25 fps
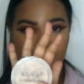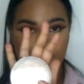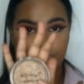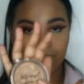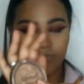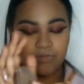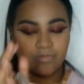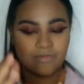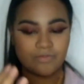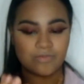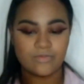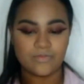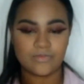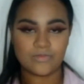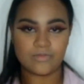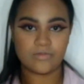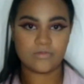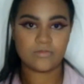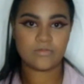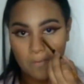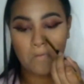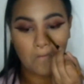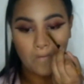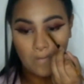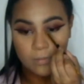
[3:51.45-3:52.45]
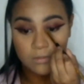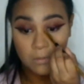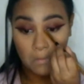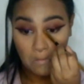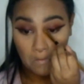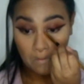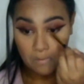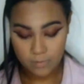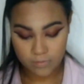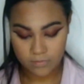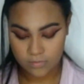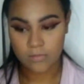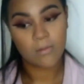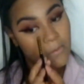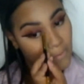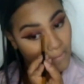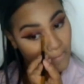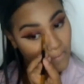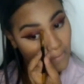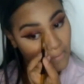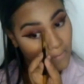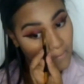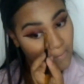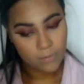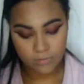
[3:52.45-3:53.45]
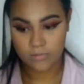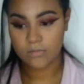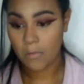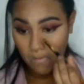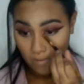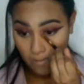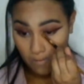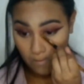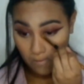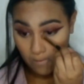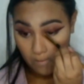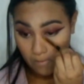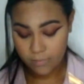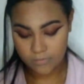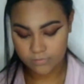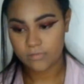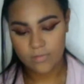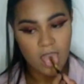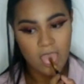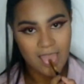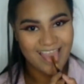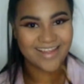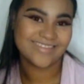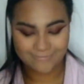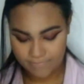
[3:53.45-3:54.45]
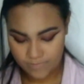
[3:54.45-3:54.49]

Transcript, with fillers: Vim com esse iluminador da Belle Angel também.